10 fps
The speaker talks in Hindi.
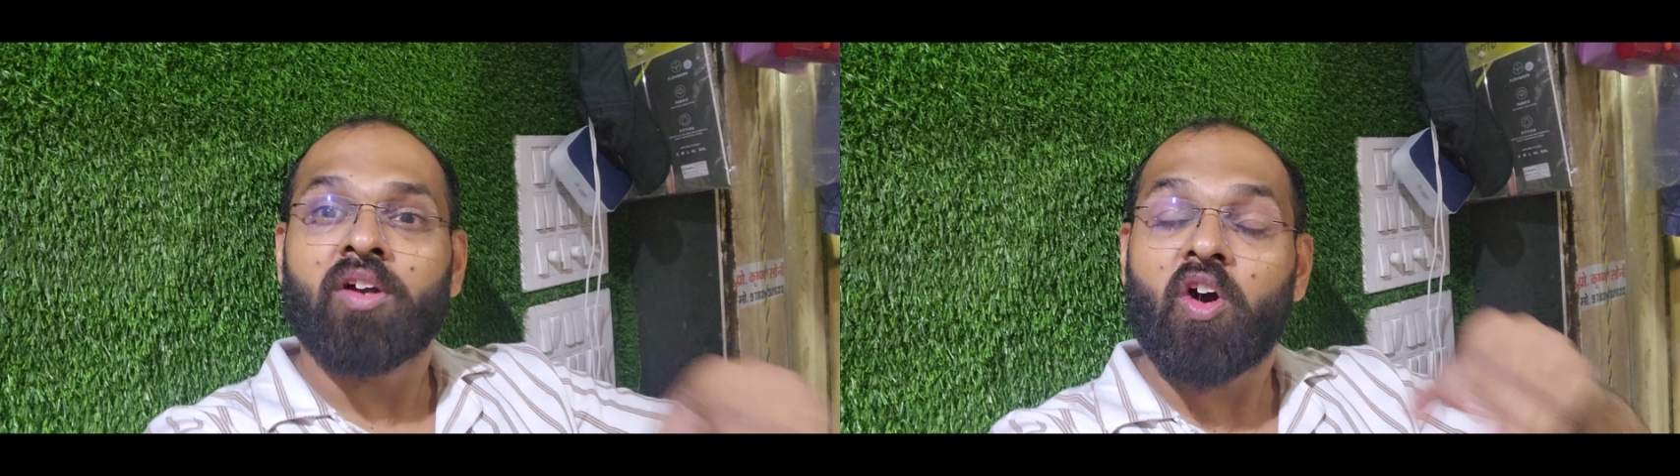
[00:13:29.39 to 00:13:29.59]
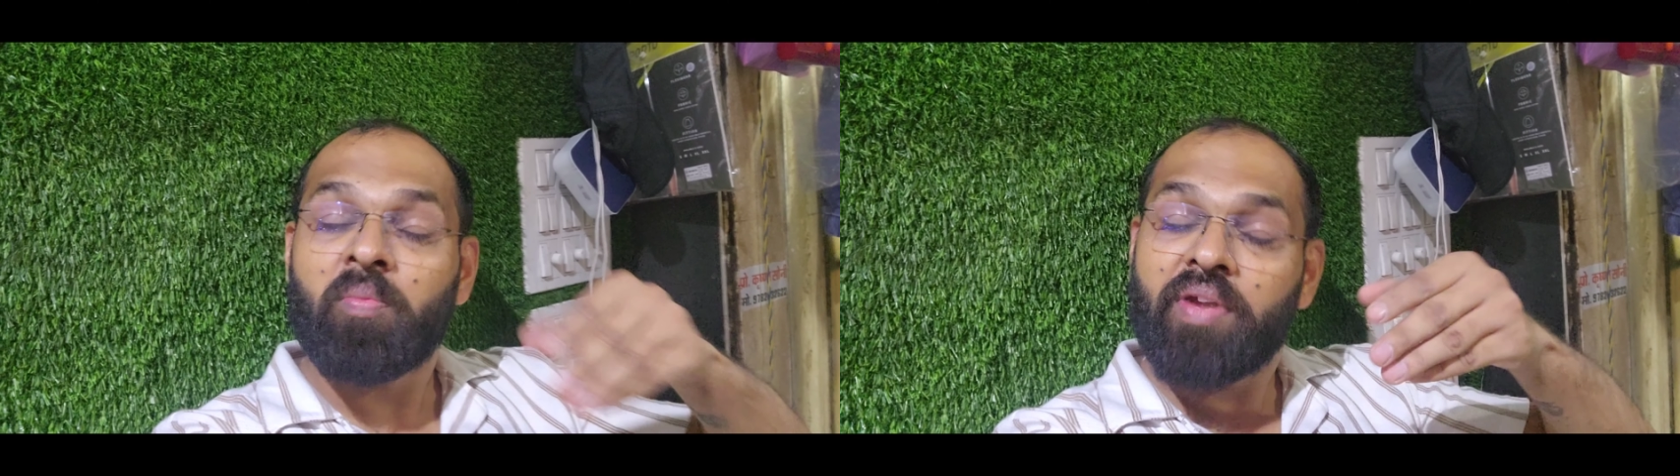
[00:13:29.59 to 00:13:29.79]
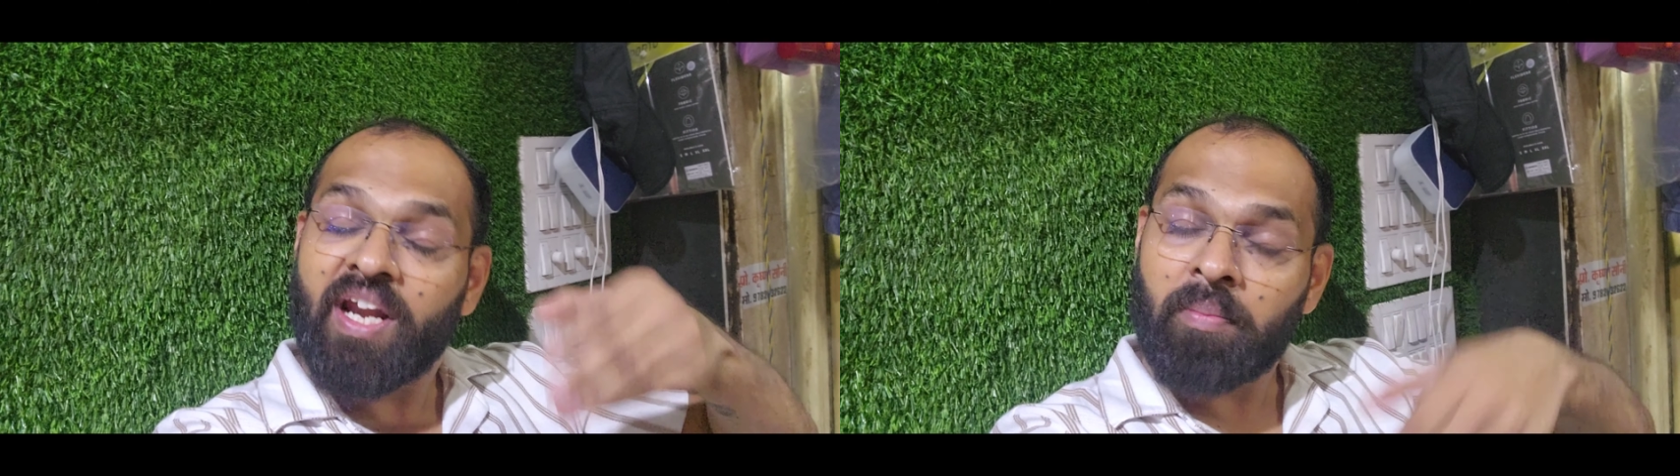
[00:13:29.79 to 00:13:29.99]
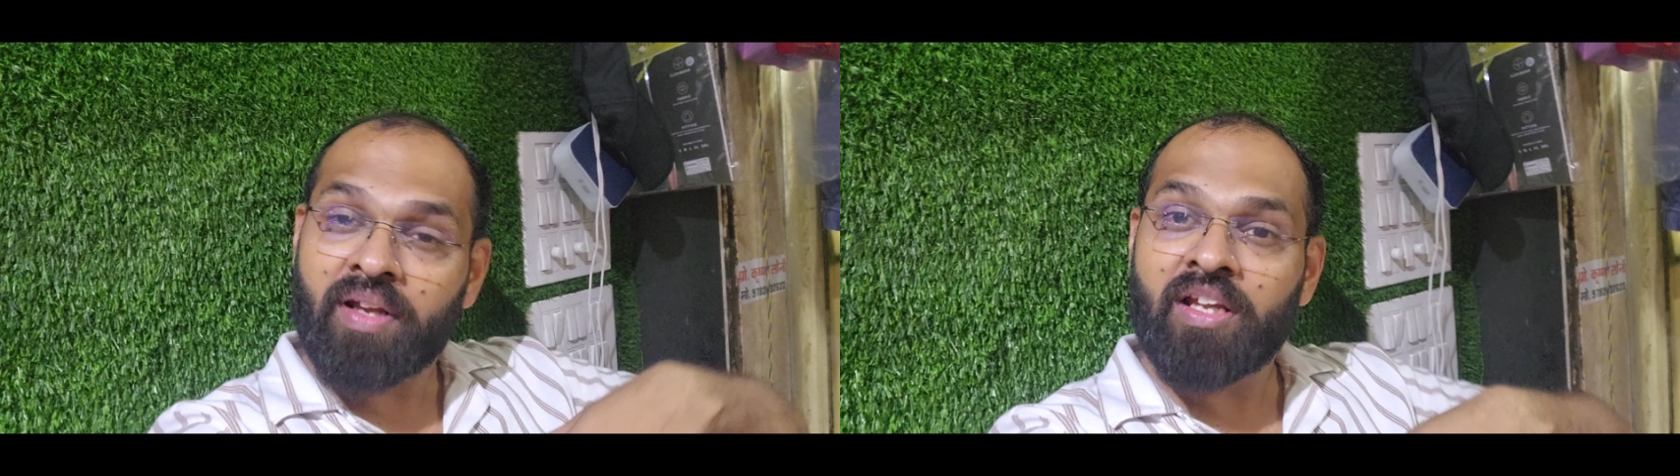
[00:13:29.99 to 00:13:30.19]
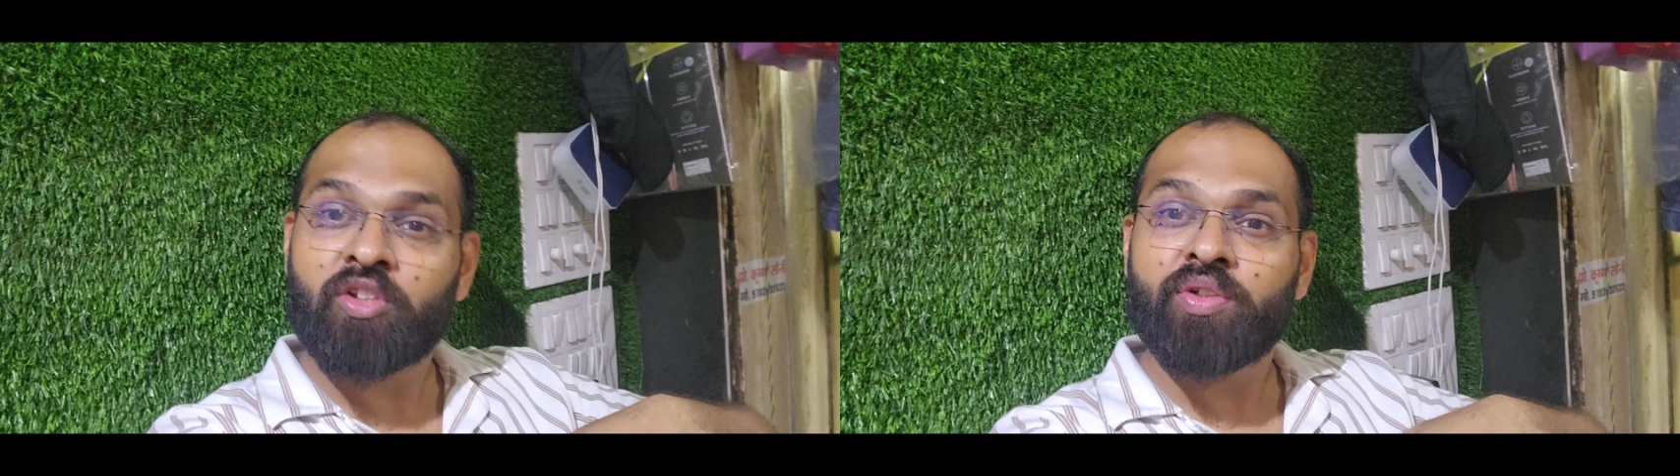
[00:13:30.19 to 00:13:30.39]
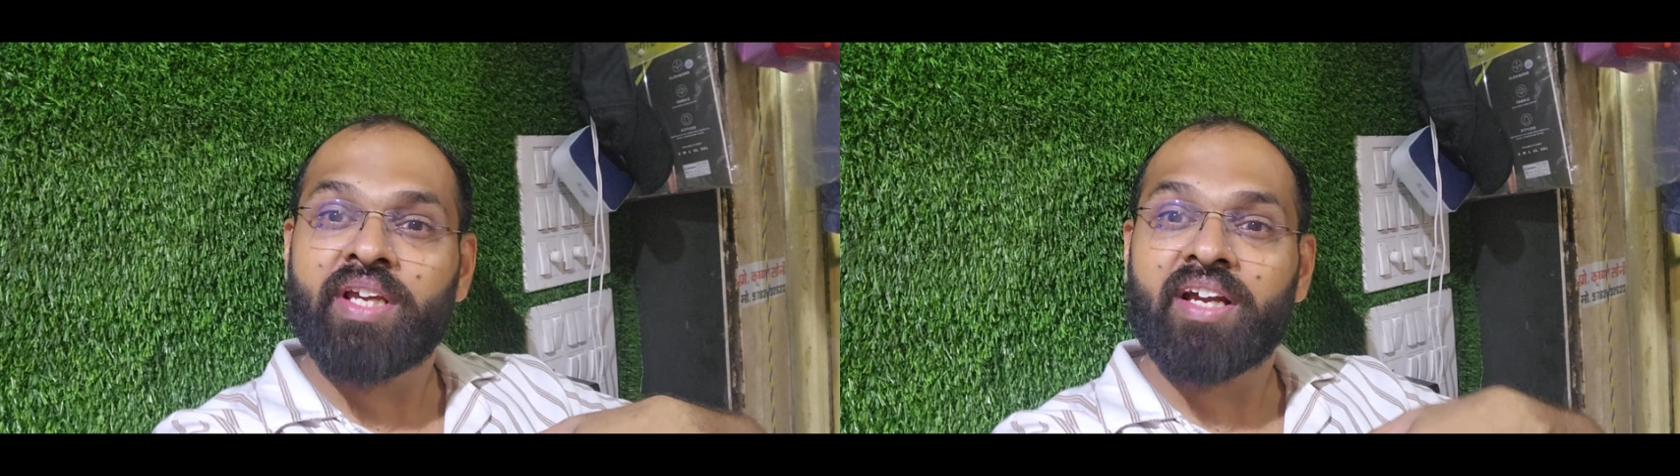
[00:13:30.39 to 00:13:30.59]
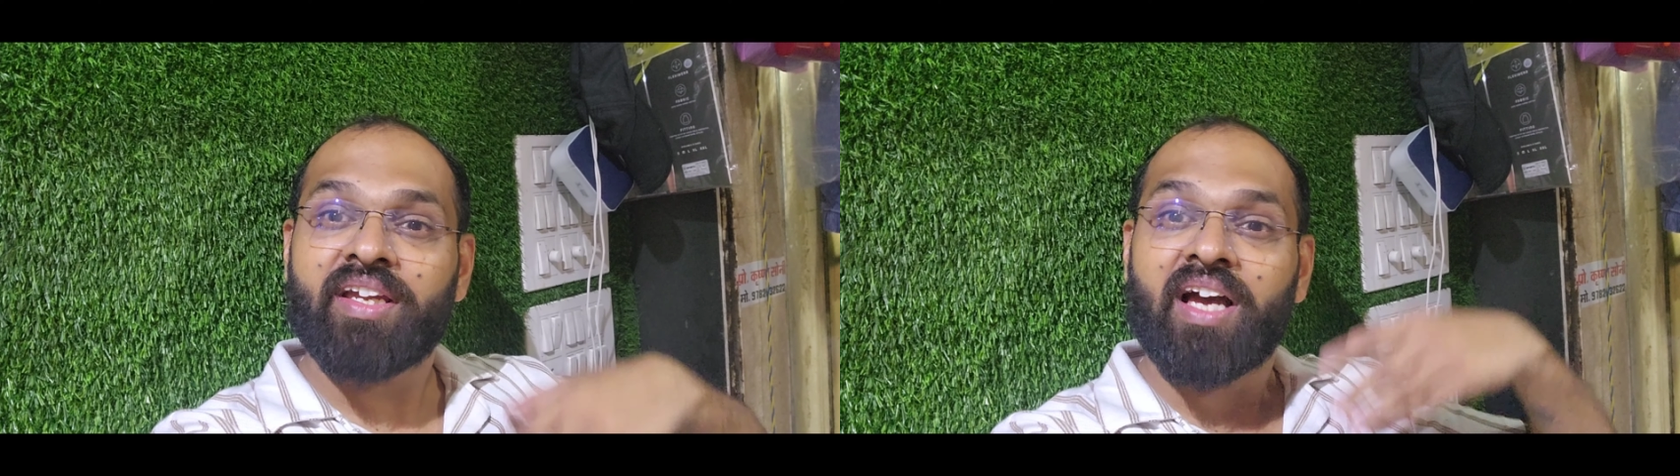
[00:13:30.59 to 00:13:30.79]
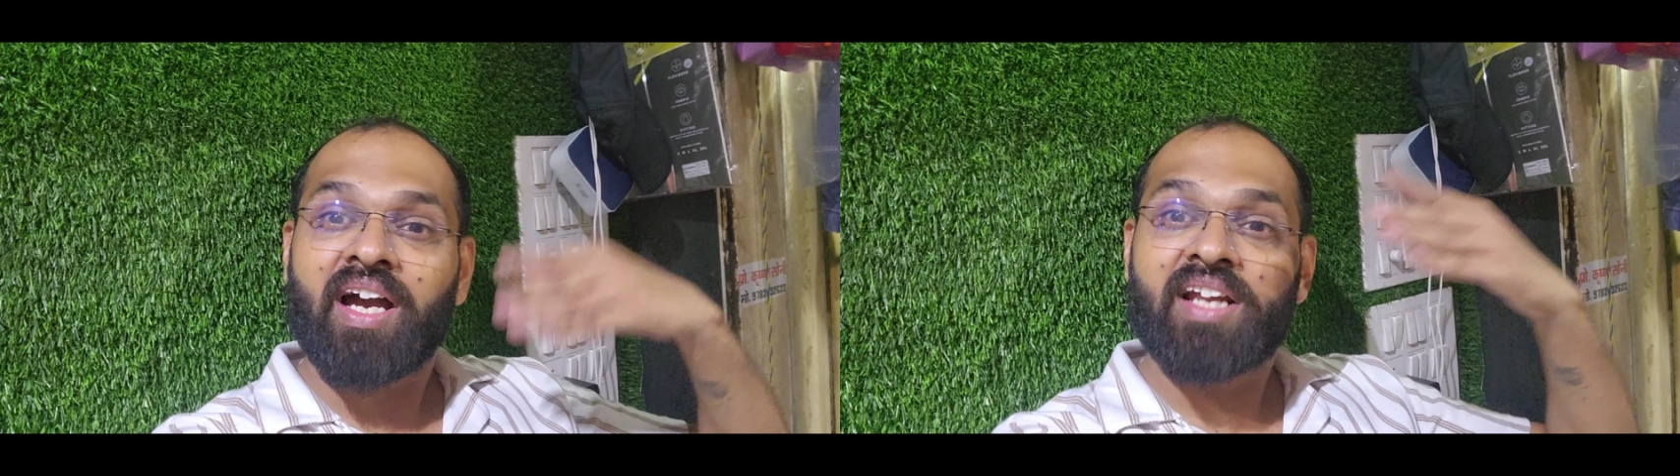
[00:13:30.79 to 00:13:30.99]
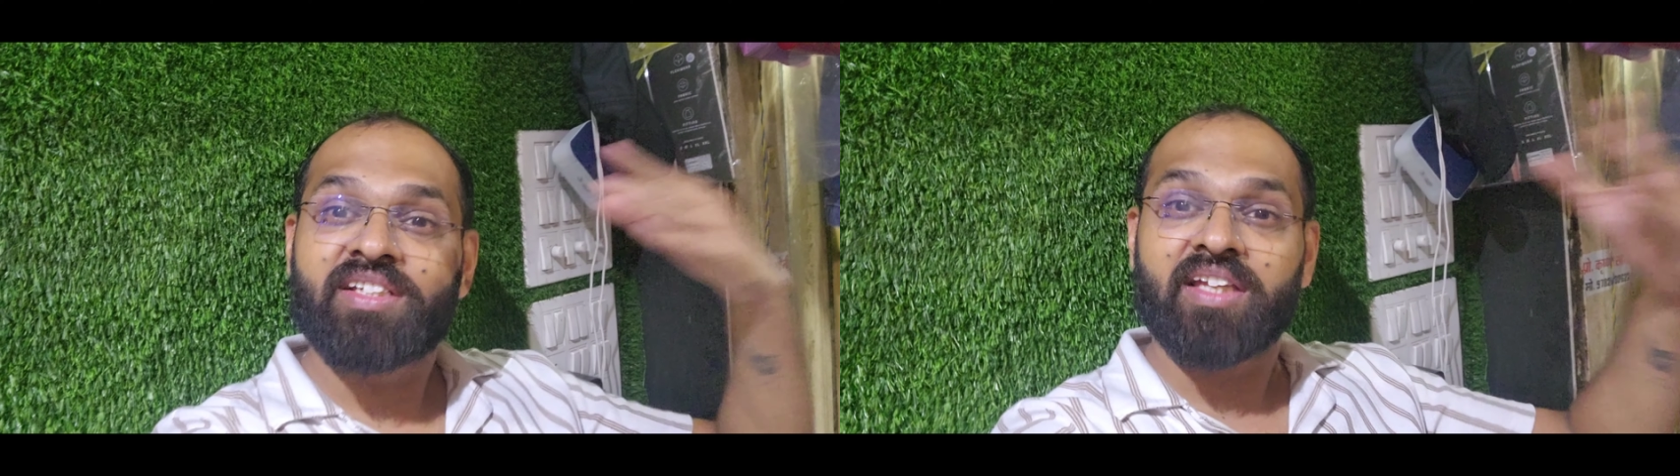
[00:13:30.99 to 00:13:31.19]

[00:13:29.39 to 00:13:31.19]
और मेरा मानना तो ये है कि अगर